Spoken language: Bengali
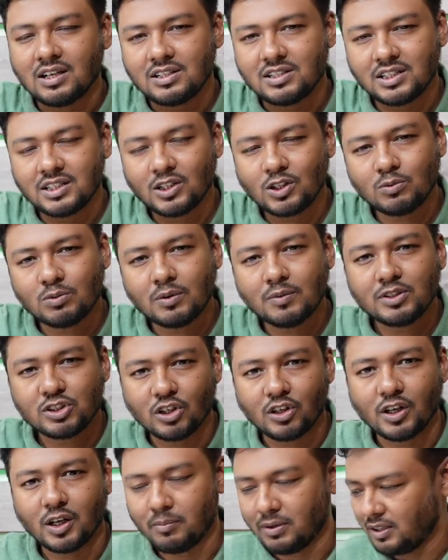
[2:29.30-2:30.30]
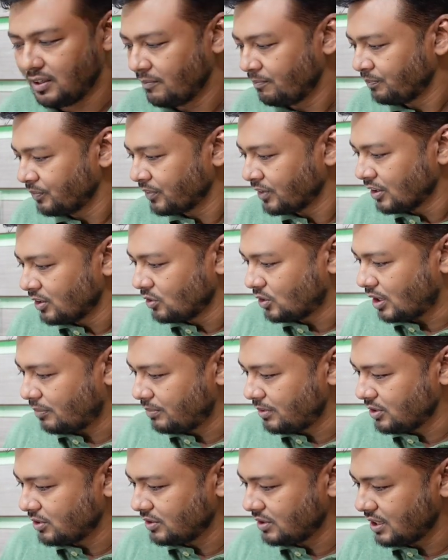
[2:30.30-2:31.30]
সেটা ওভাবে ছড়াবে তো
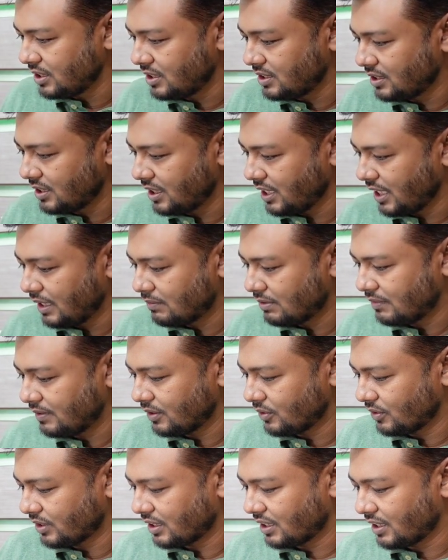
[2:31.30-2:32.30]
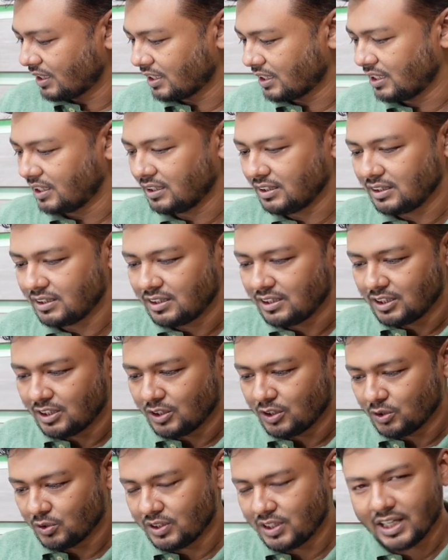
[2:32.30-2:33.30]
আপনি যদি এন্টিনা এভাবে করে রাখেন
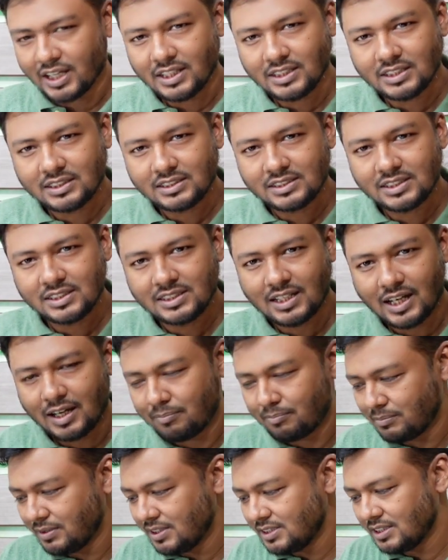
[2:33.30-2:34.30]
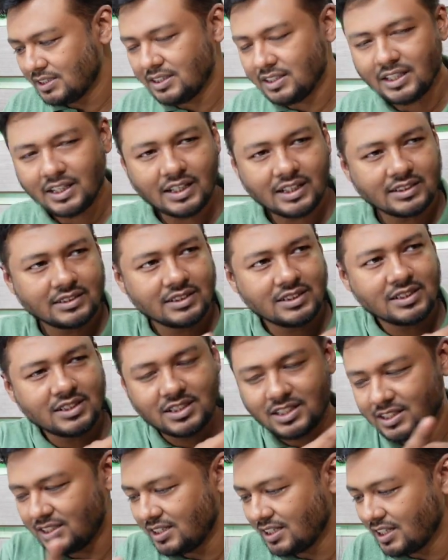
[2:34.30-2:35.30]
তো দেখা যাচ্ছে যে আপনি যেদিকে আছেন
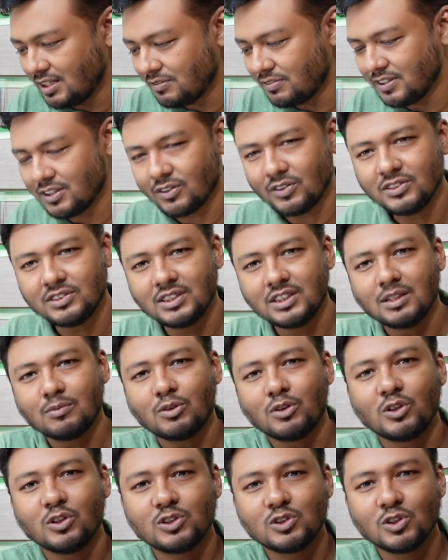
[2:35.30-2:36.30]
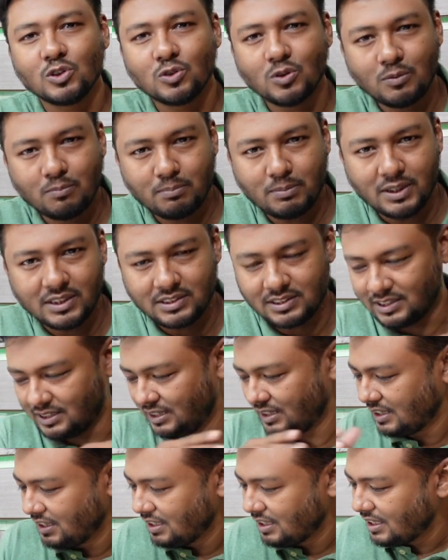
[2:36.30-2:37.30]
সেদিকেই ফ্রিকোয়েন্সিটা বরঞ্চ কম পাচ্ছে
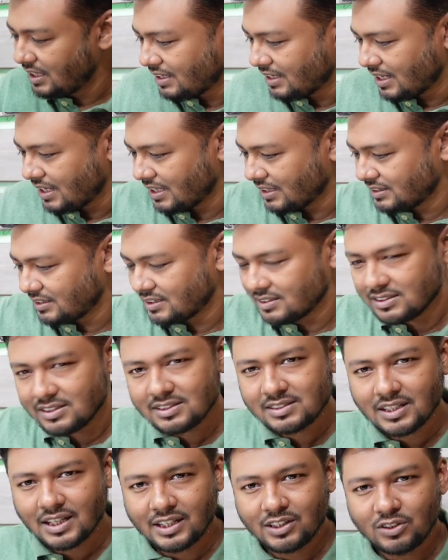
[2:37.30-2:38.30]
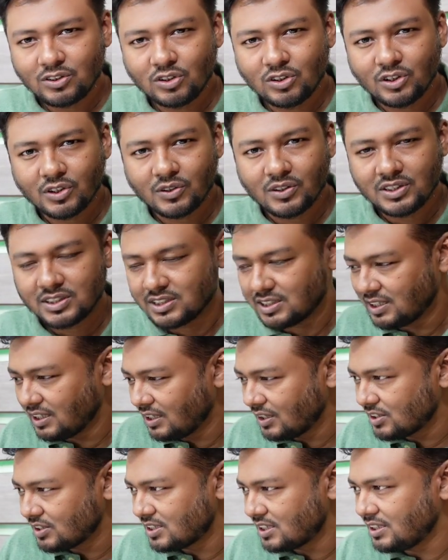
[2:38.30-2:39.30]
আদার যে সাইটগুলো রয়েছে
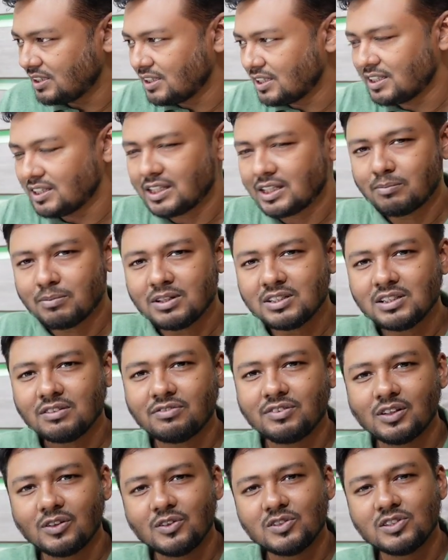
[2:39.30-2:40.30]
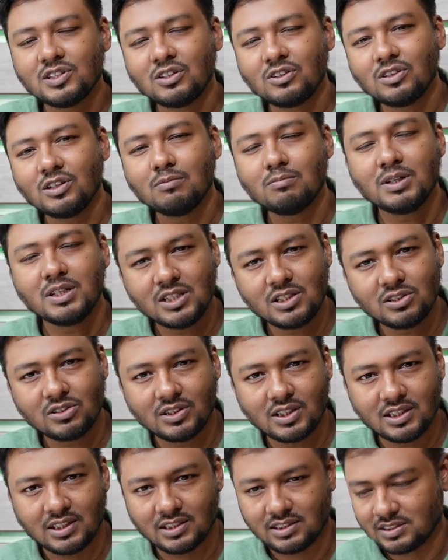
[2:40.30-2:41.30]
সেদিকে দেখবেন যে ফ্রিকোয়েন্সিগুলো বেশি
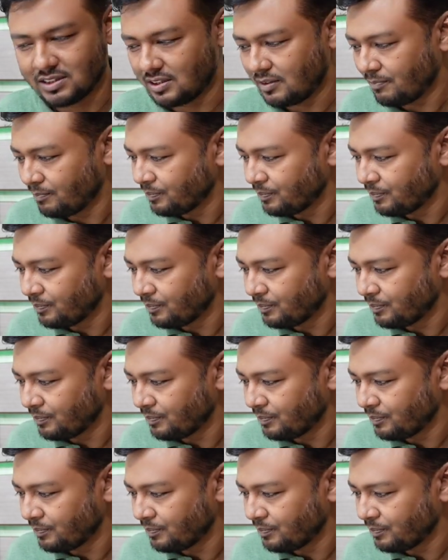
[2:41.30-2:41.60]
ছড়িয়ে যাচ্ছে